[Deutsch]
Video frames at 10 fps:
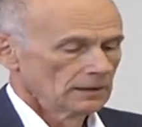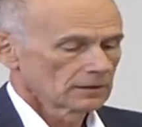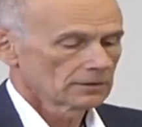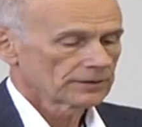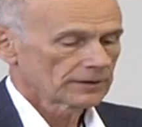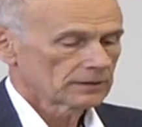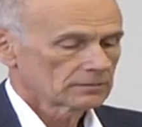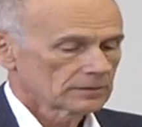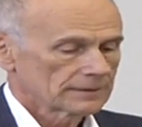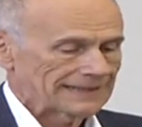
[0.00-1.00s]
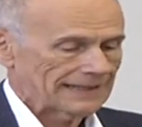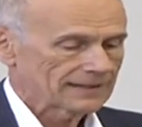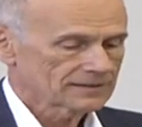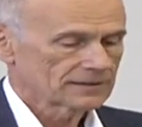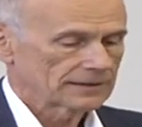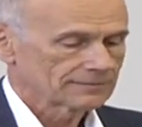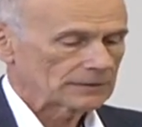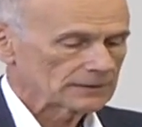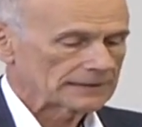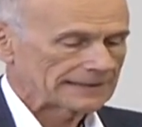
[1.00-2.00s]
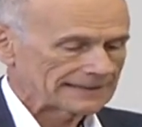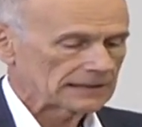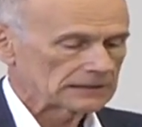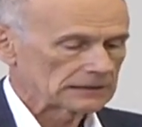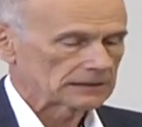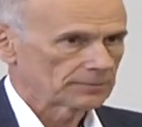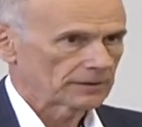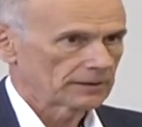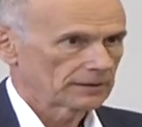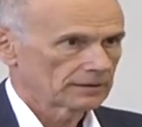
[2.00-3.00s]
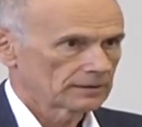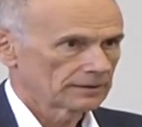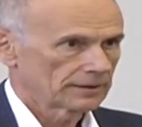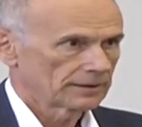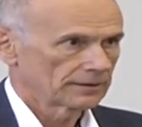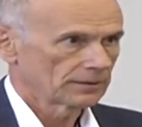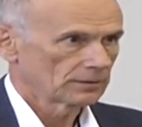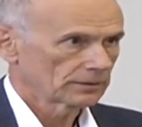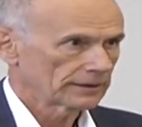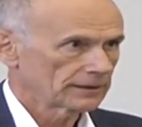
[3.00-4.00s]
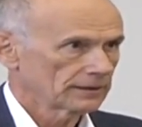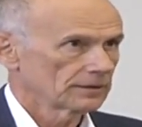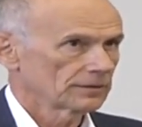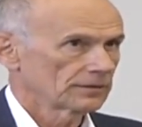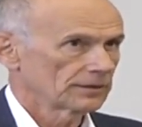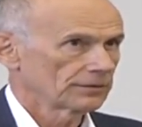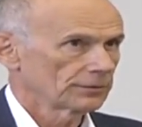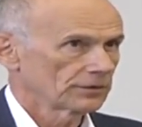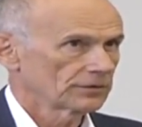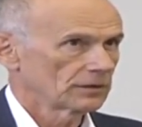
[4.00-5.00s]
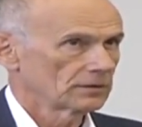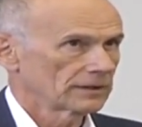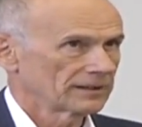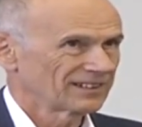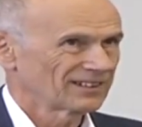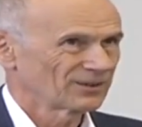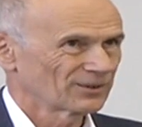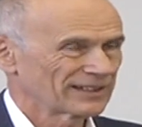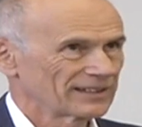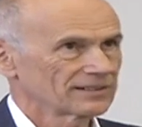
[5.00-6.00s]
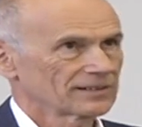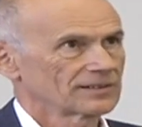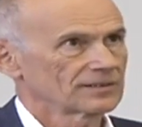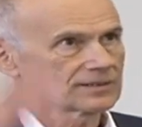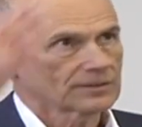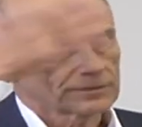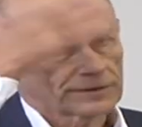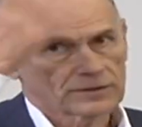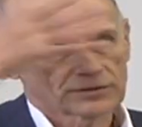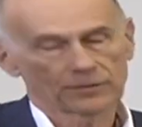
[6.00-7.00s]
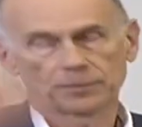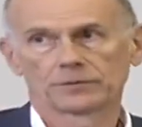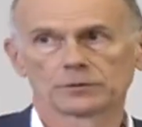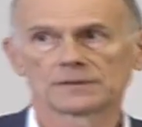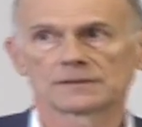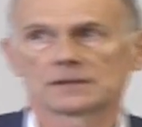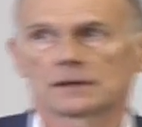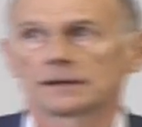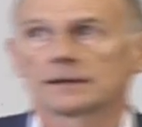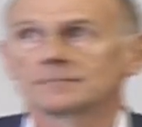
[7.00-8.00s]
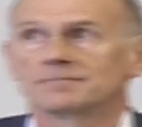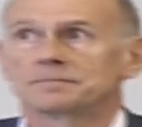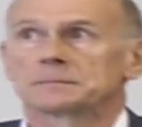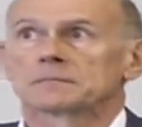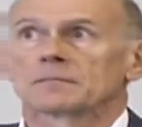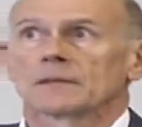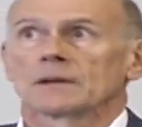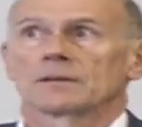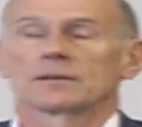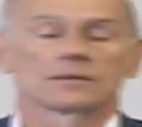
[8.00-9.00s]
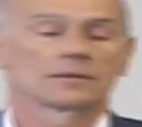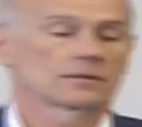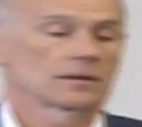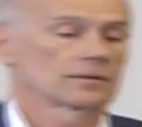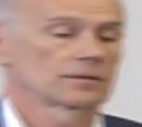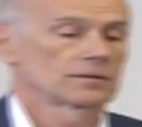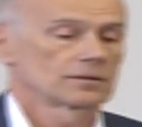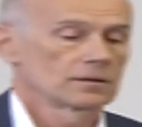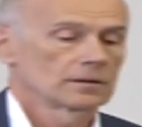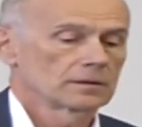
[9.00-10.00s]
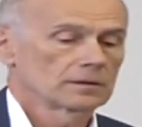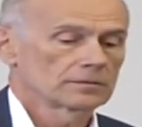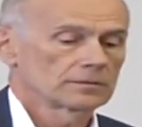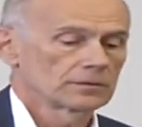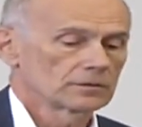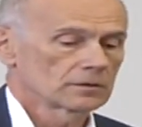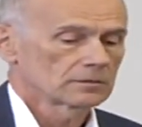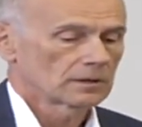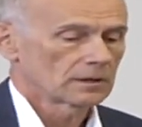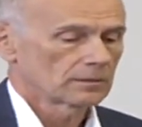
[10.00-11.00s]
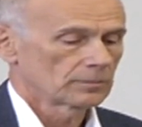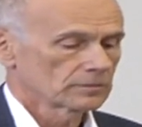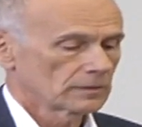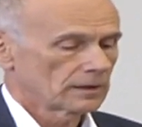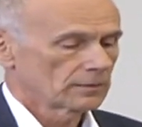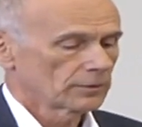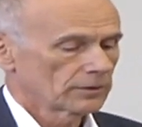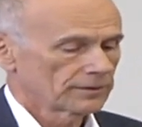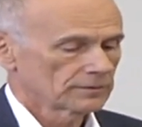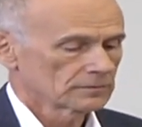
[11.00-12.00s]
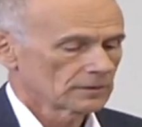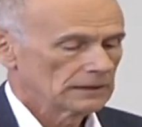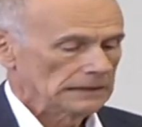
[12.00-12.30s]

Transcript: Und der erste Gedanke bei der Ideologie ist die Vorstellung, ja, Ideologie, das ist so falsches Bewusstsein, das ist das, äh, sind alle, alle möglichen